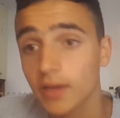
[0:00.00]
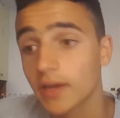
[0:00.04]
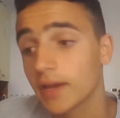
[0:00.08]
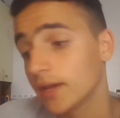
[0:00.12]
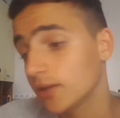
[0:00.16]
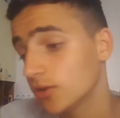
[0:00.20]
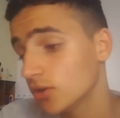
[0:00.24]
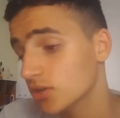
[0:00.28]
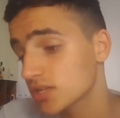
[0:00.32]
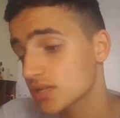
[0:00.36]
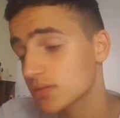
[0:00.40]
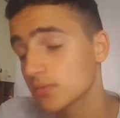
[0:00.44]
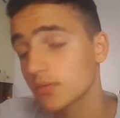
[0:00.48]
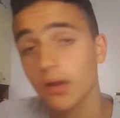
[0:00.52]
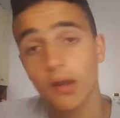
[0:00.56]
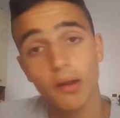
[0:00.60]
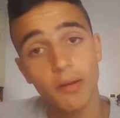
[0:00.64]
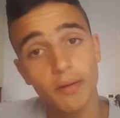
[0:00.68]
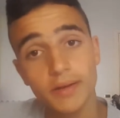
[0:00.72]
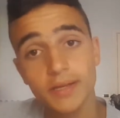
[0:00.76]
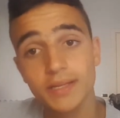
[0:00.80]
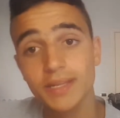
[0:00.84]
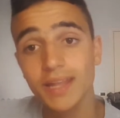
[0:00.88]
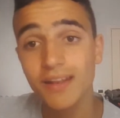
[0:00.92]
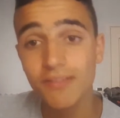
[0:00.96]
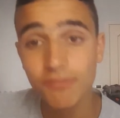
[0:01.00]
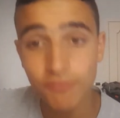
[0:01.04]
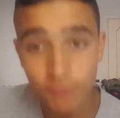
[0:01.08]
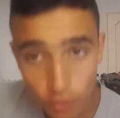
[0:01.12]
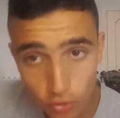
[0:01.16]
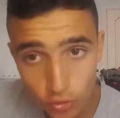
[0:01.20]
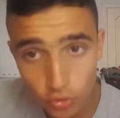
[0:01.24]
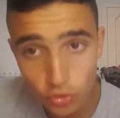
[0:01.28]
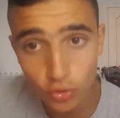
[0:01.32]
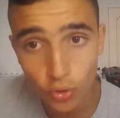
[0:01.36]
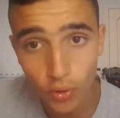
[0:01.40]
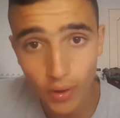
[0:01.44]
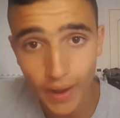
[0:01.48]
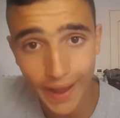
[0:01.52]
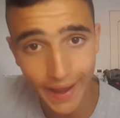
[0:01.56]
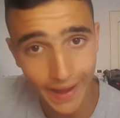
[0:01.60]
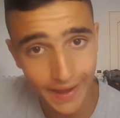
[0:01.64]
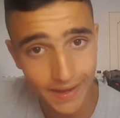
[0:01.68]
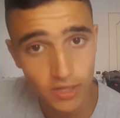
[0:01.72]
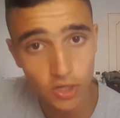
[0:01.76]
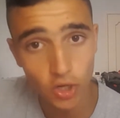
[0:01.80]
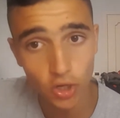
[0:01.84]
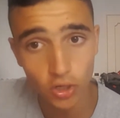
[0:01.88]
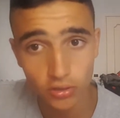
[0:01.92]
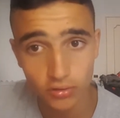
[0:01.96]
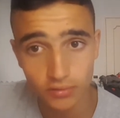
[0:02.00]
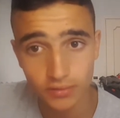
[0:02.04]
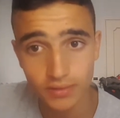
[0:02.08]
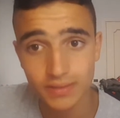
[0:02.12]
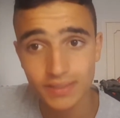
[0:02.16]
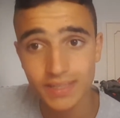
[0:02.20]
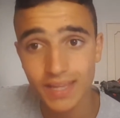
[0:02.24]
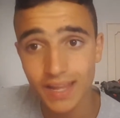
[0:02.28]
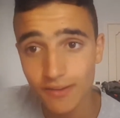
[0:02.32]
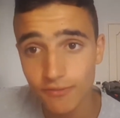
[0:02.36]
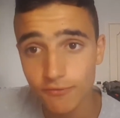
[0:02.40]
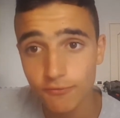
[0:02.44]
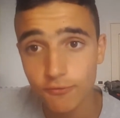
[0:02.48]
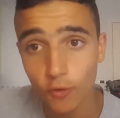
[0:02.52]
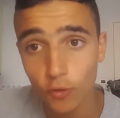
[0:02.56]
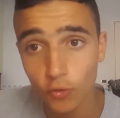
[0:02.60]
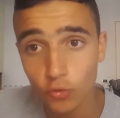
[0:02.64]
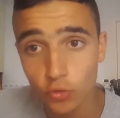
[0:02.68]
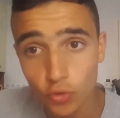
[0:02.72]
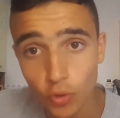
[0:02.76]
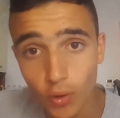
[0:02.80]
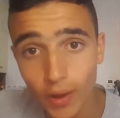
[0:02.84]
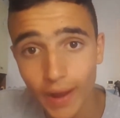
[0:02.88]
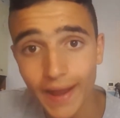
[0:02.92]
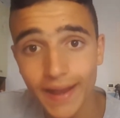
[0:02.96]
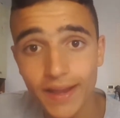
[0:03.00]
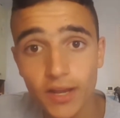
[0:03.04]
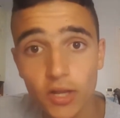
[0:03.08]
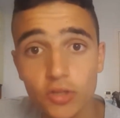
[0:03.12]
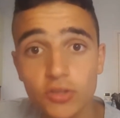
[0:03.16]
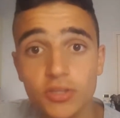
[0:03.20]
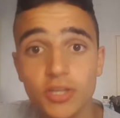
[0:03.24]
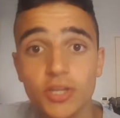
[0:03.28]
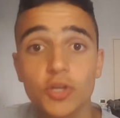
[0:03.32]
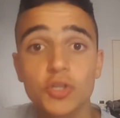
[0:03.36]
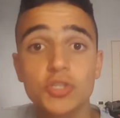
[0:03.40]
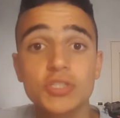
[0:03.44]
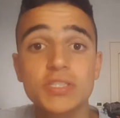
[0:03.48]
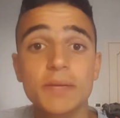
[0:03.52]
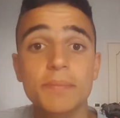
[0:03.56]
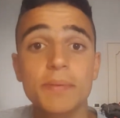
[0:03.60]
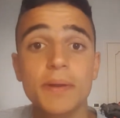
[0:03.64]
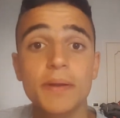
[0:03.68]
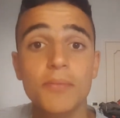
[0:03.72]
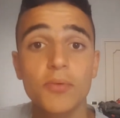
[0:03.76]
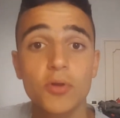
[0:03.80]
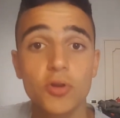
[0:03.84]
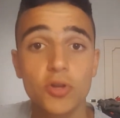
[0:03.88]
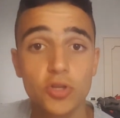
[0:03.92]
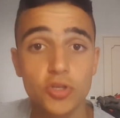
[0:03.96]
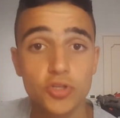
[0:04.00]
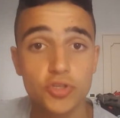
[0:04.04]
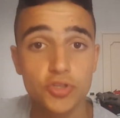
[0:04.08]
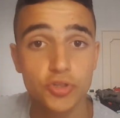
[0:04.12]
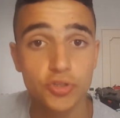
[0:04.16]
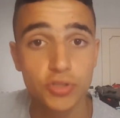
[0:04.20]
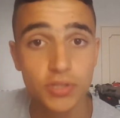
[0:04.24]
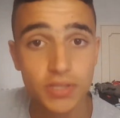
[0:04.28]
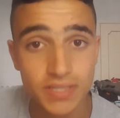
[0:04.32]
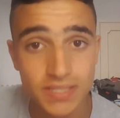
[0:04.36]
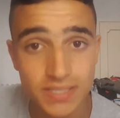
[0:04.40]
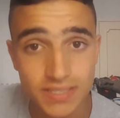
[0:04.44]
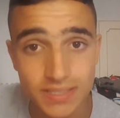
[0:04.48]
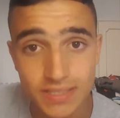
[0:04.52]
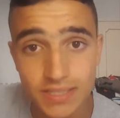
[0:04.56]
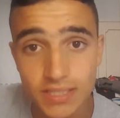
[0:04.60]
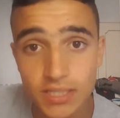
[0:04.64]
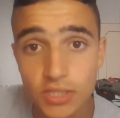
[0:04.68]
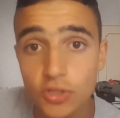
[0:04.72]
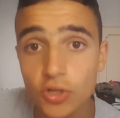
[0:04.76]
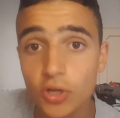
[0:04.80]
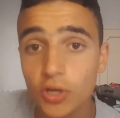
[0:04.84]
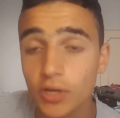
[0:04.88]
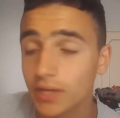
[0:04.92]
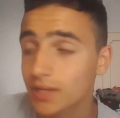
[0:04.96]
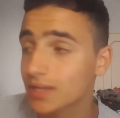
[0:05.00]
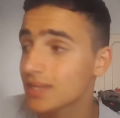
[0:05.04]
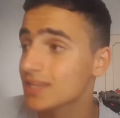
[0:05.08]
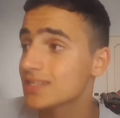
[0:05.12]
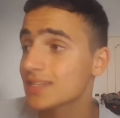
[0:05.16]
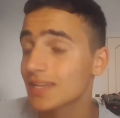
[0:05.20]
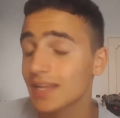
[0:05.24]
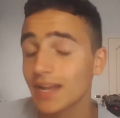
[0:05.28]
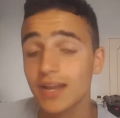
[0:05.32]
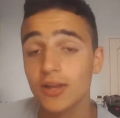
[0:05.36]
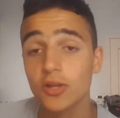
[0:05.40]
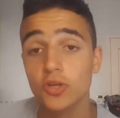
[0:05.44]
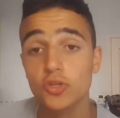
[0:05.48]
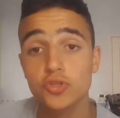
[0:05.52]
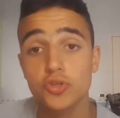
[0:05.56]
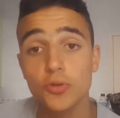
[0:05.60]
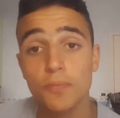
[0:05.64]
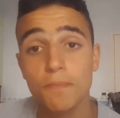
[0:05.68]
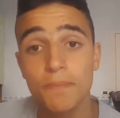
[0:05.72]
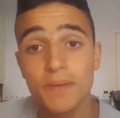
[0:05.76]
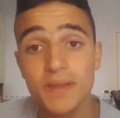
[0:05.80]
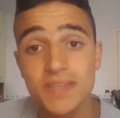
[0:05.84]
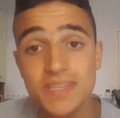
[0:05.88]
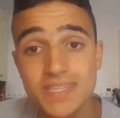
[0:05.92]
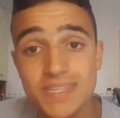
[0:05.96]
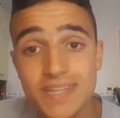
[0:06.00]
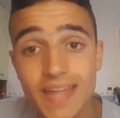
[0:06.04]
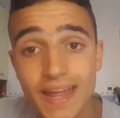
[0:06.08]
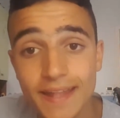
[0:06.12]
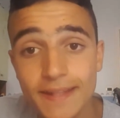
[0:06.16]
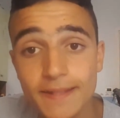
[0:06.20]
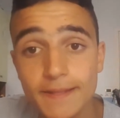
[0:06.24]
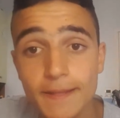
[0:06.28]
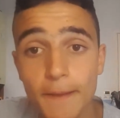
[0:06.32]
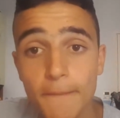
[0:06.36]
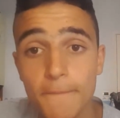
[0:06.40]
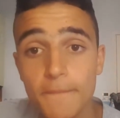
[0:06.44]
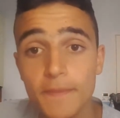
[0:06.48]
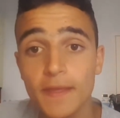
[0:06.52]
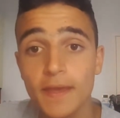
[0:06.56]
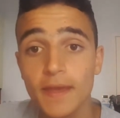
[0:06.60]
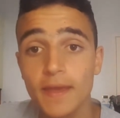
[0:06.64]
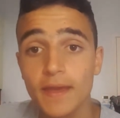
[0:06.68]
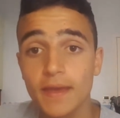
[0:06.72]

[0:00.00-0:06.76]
E noi siamo nell'anni del fondo Elliott. Del fondo Elliot. E non sapremo il nostro destino e chi sarà il nostro presidente.